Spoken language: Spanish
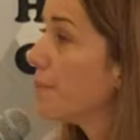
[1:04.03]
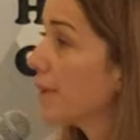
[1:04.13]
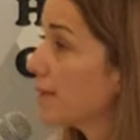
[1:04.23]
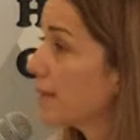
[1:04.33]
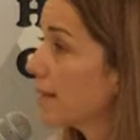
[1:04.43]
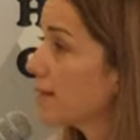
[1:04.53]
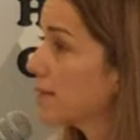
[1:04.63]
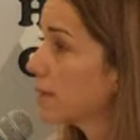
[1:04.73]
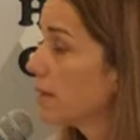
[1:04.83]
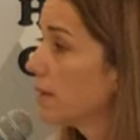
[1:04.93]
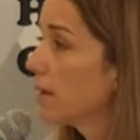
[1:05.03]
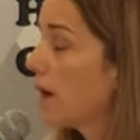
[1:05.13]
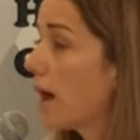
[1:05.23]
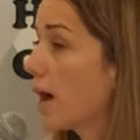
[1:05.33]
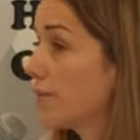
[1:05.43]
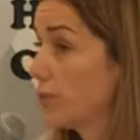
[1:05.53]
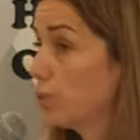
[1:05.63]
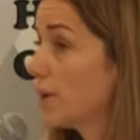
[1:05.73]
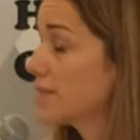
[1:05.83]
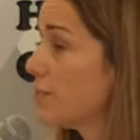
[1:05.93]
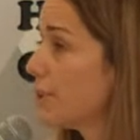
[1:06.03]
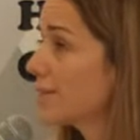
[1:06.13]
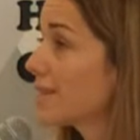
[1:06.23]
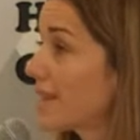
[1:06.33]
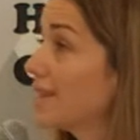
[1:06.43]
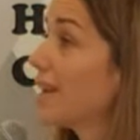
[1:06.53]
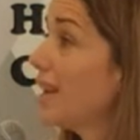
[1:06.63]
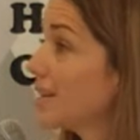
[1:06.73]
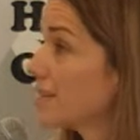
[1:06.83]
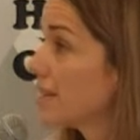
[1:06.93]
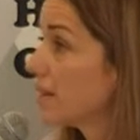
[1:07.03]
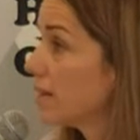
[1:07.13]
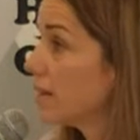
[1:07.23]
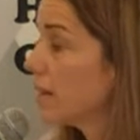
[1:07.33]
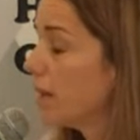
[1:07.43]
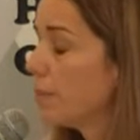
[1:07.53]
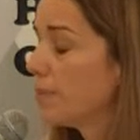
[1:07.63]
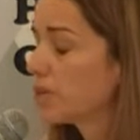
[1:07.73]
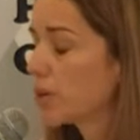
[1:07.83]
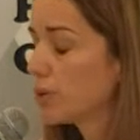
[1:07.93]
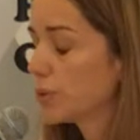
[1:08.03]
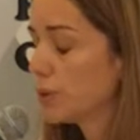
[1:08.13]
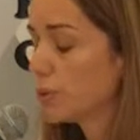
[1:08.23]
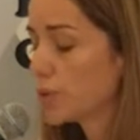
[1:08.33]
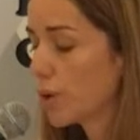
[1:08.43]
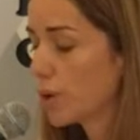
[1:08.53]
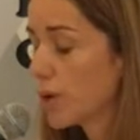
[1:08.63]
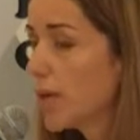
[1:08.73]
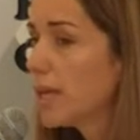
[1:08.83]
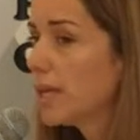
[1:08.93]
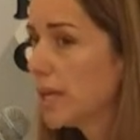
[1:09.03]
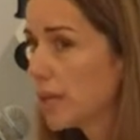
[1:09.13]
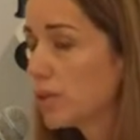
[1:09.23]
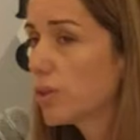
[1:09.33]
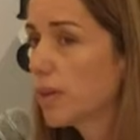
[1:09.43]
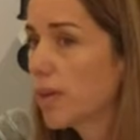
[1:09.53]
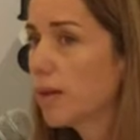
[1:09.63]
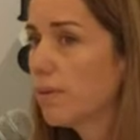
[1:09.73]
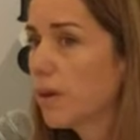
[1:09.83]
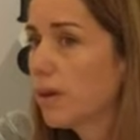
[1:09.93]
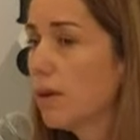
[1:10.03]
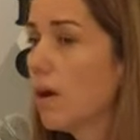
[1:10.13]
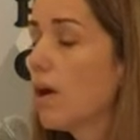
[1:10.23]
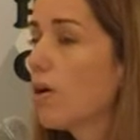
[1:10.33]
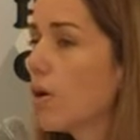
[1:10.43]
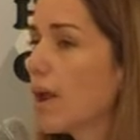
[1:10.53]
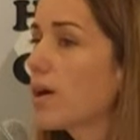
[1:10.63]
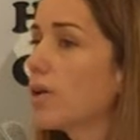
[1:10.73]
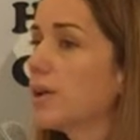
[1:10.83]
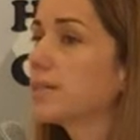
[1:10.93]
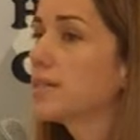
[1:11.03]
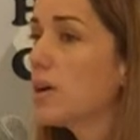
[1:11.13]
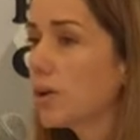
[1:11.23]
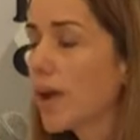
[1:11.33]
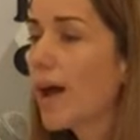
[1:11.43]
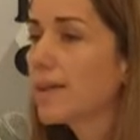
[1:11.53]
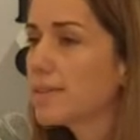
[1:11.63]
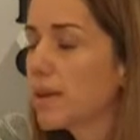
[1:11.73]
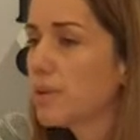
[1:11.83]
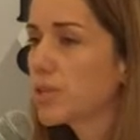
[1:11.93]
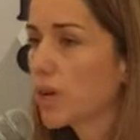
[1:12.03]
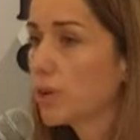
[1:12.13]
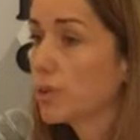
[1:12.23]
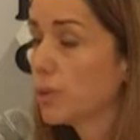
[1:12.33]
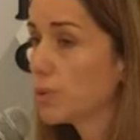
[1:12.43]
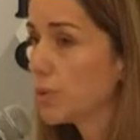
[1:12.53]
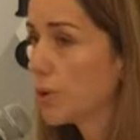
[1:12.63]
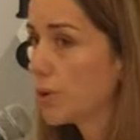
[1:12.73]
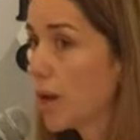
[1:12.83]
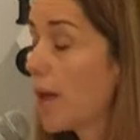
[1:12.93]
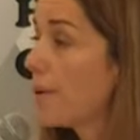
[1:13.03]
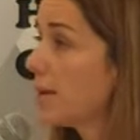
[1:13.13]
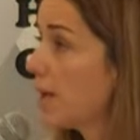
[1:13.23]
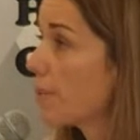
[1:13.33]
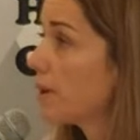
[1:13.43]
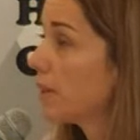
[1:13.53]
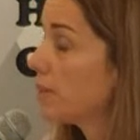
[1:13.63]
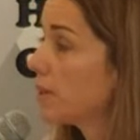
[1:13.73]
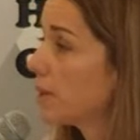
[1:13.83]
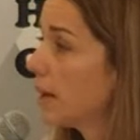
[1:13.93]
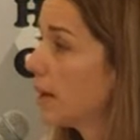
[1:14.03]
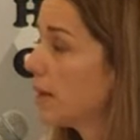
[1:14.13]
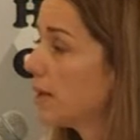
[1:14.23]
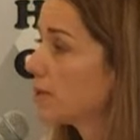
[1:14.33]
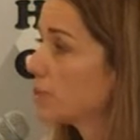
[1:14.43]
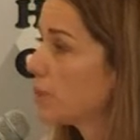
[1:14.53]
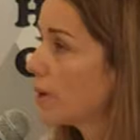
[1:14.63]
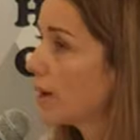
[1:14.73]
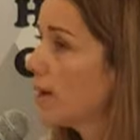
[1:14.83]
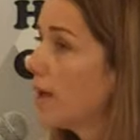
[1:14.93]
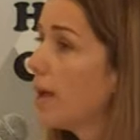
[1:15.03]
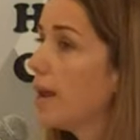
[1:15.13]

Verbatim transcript: empresas, a futuras empresas a instalarse en Villa Constitución. Y esto tiene que ver con la conexión hacia Villa Constitución. La avenida perimetral es una,